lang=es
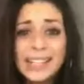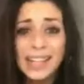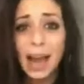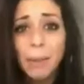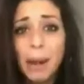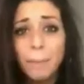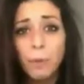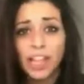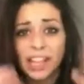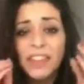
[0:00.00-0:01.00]
ni se
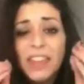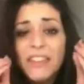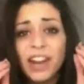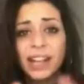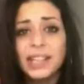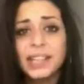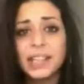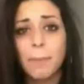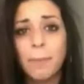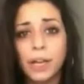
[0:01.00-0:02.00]
hablan porque tienen diferentes
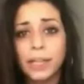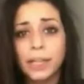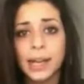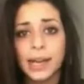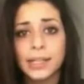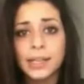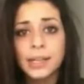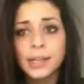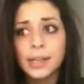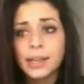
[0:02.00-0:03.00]
ideas políticas?
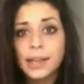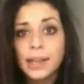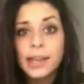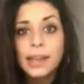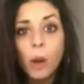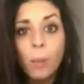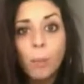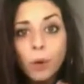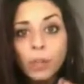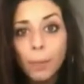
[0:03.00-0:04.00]
Y los
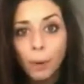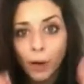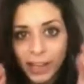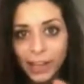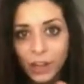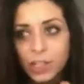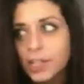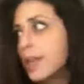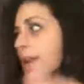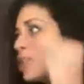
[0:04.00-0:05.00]
putos
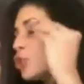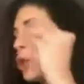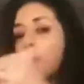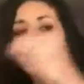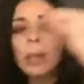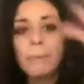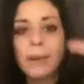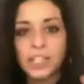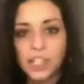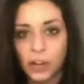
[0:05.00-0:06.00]
políticos están en sus putas
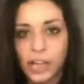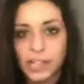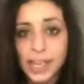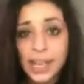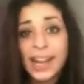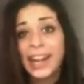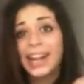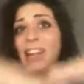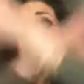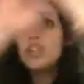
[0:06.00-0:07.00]
mansiones
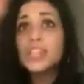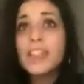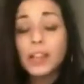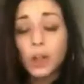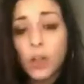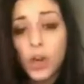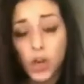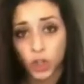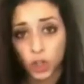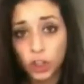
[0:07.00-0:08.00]
riéndose de todos
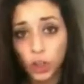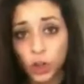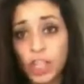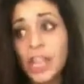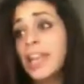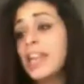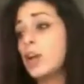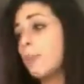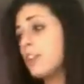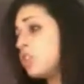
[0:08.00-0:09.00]
nosotros
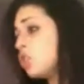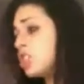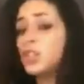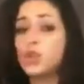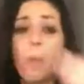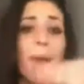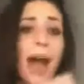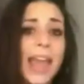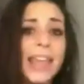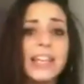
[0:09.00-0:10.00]
y comiéndose sus
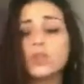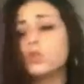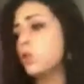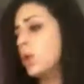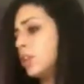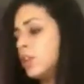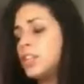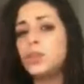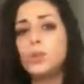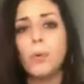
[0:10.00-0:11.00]
paellas, sus
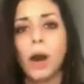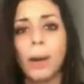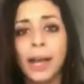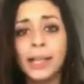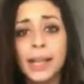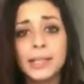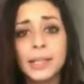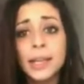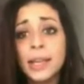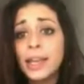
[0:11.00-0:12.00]
chuletones y sus
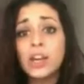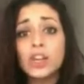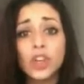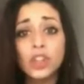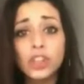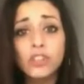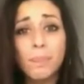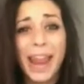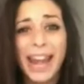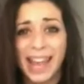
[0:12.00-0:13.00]
bogavantes. Y nosotros
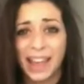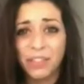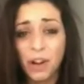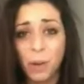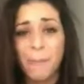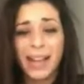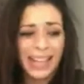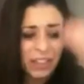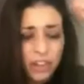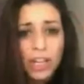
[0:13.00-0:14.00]
peleándonos,
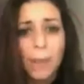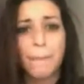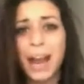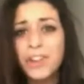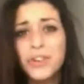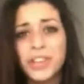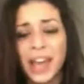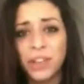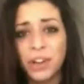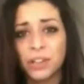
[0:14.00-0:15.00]
matándonos a palos y
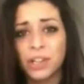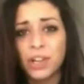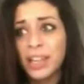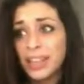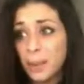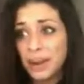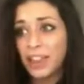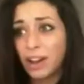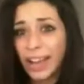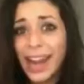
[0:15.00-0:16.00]
odiándonos. ¿De
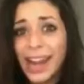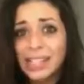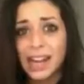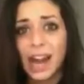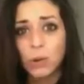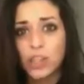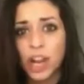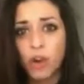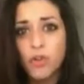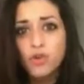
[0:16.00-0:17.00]
verdad creéis que la
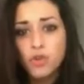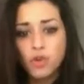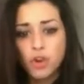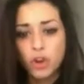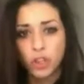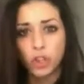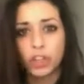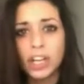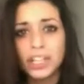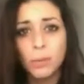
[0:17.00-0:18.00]
lucha es con
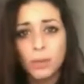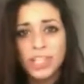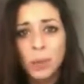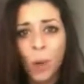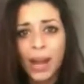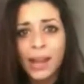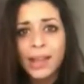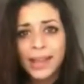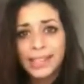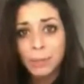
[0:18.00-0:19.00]
nosotros, que somos igual,
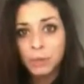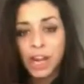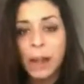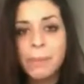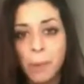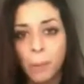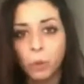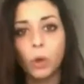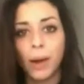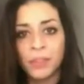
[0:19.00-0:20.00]
que estamos en el mismo
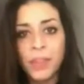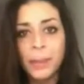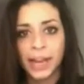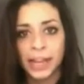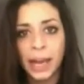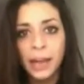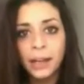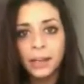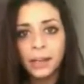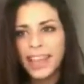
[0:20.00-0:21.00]
puto bando? ¿De verdad?